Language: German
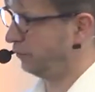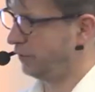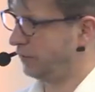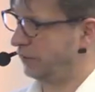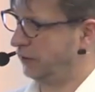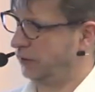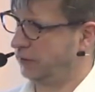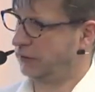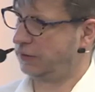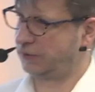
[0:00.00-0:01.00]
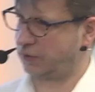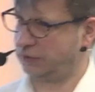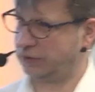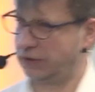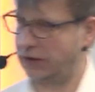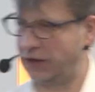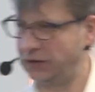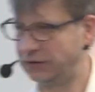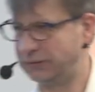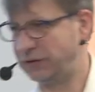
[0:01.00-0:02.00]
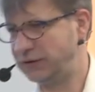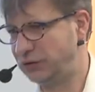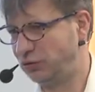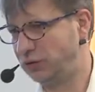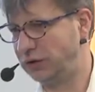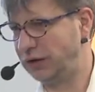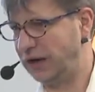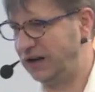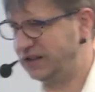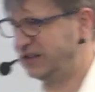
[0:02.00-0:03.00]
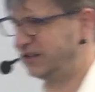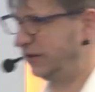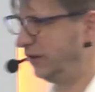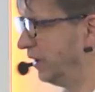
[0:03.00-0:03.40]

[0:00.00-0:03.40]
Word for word: uns jeden Sonntag 21 Uhr HKT,